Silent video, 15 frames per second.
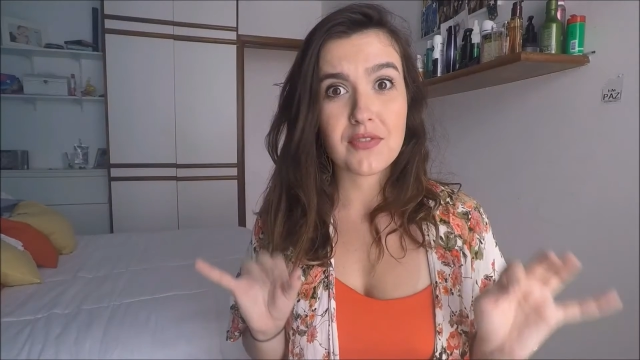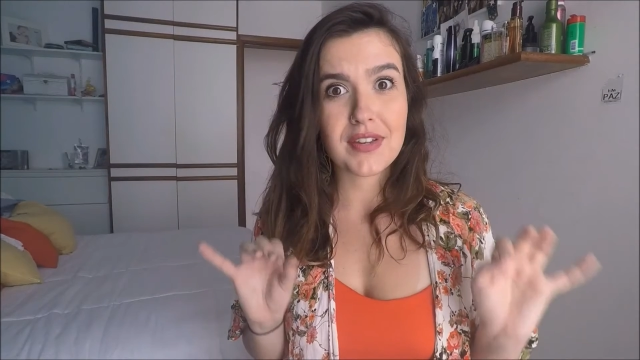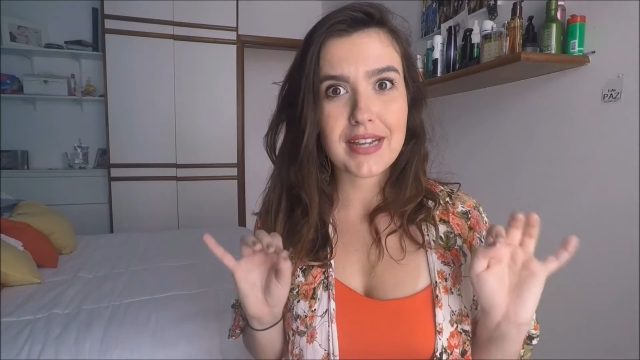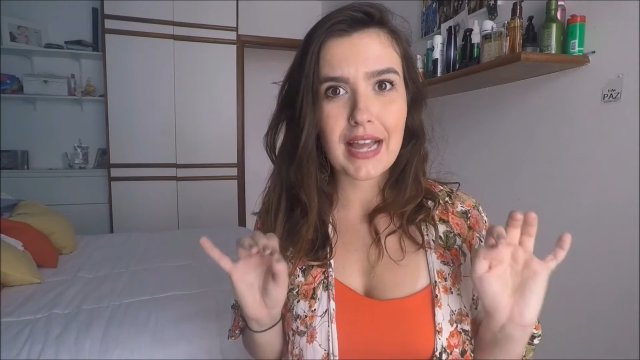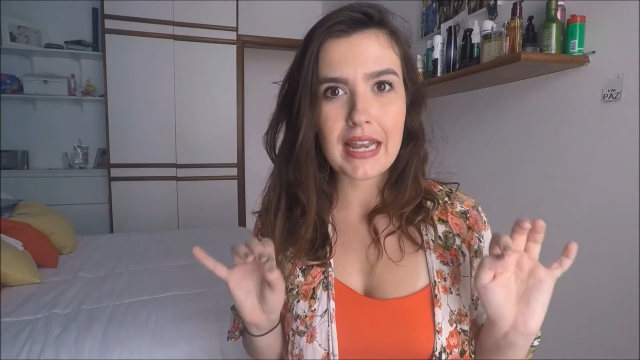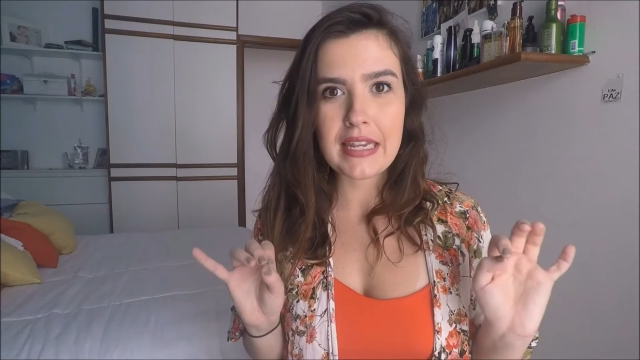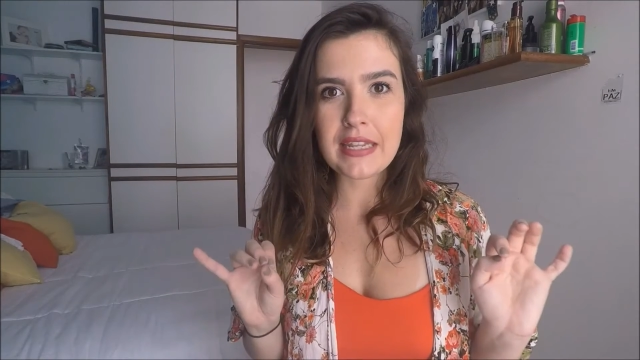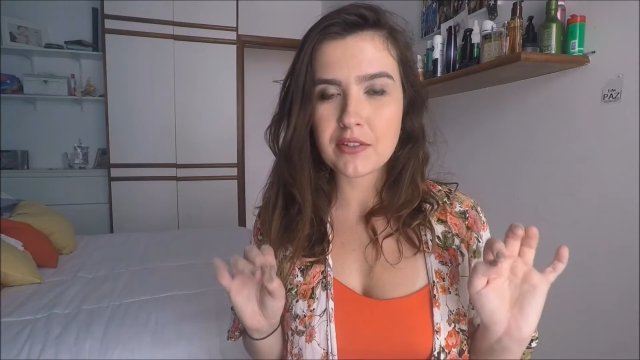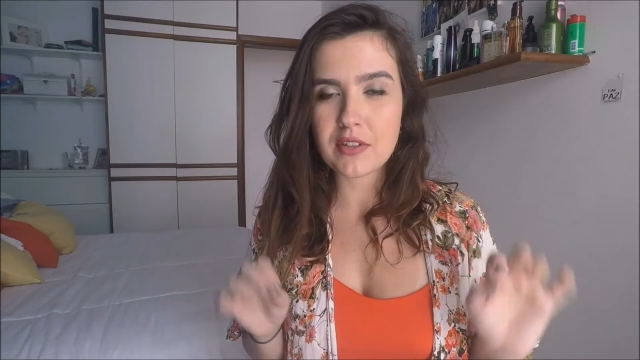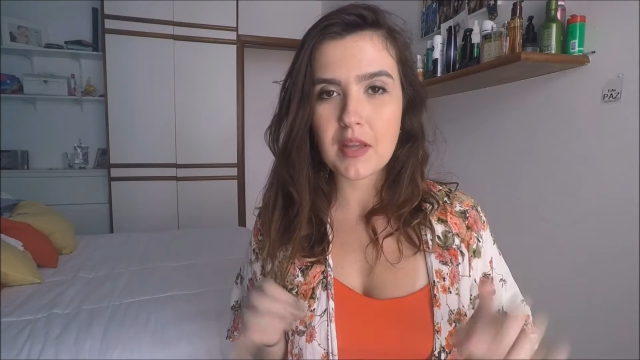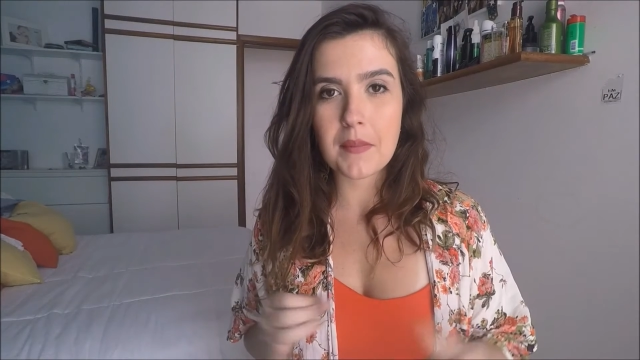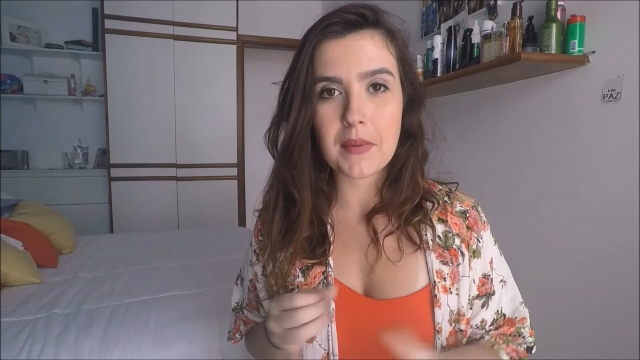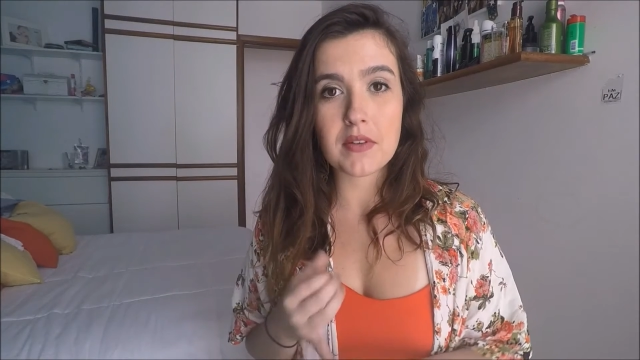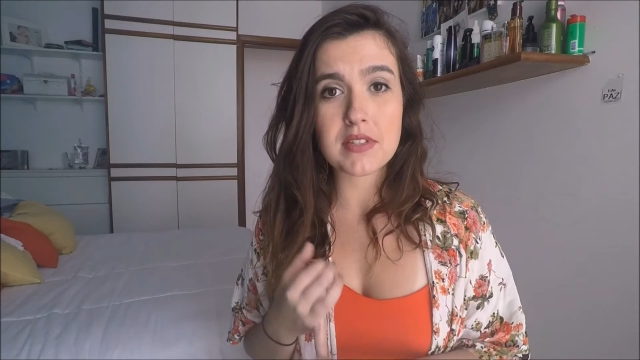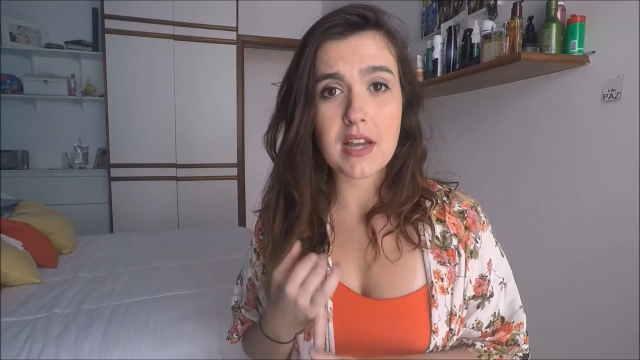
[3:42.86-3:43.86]
Fica lindo,
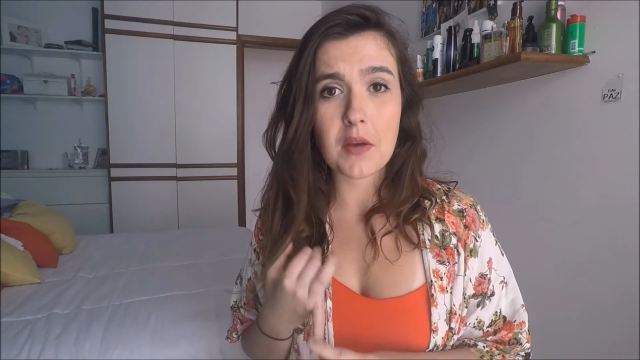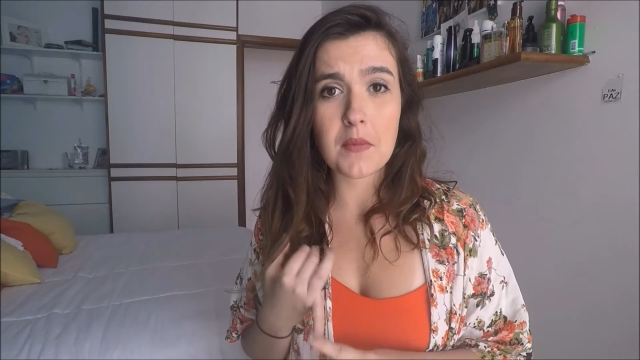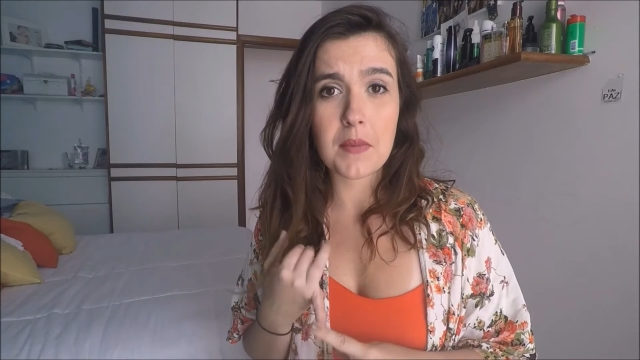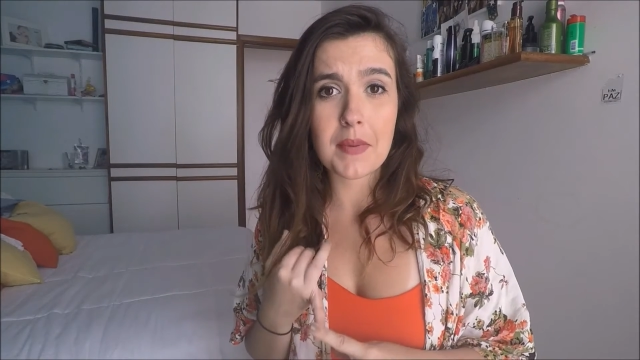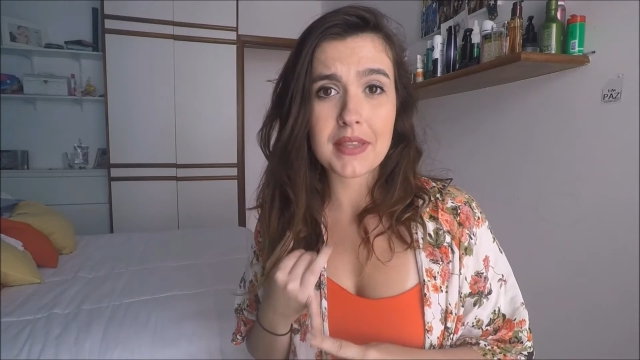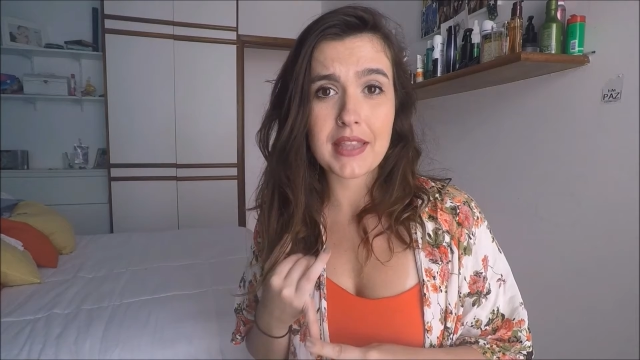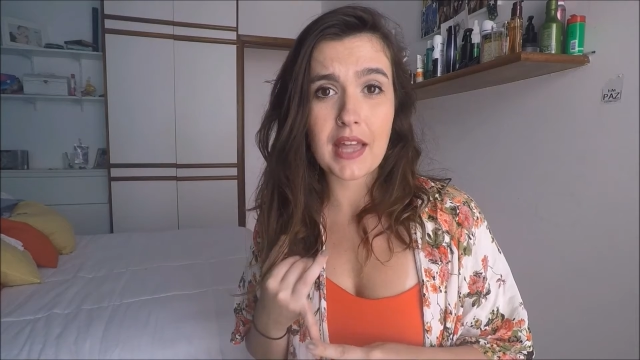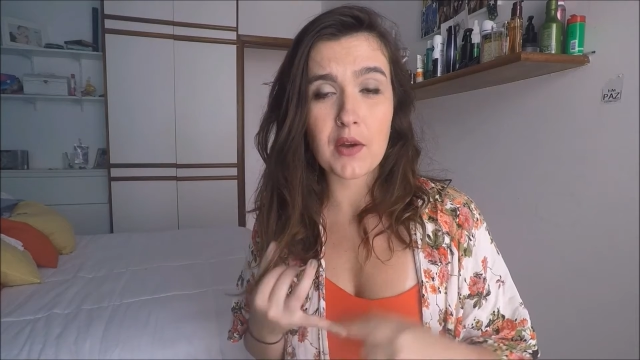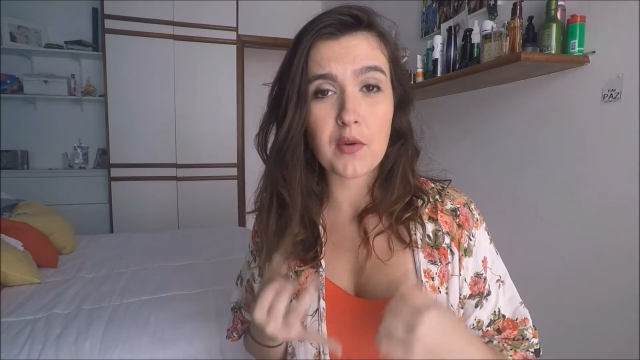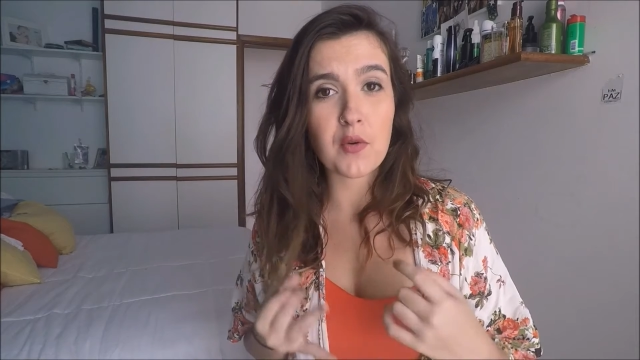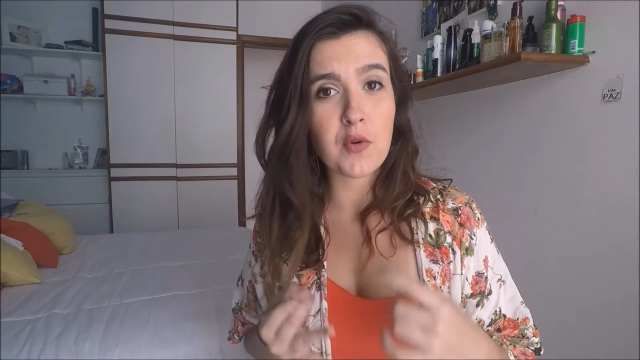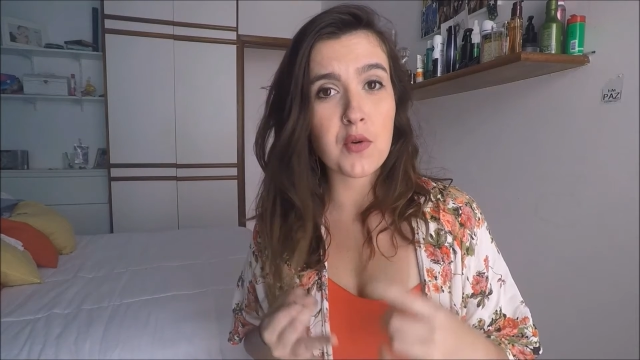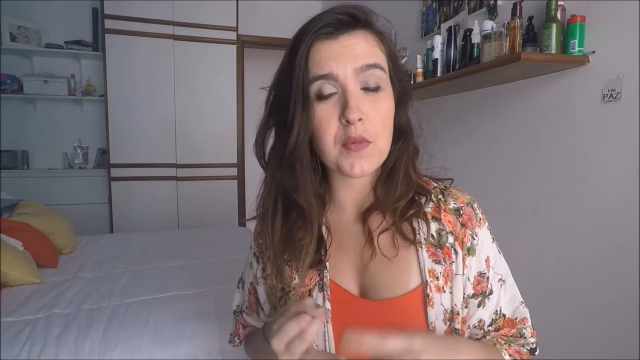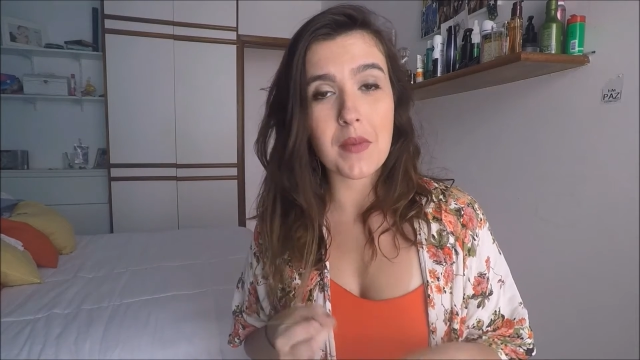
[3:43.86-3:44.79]
dá pra usar com uma pantacura,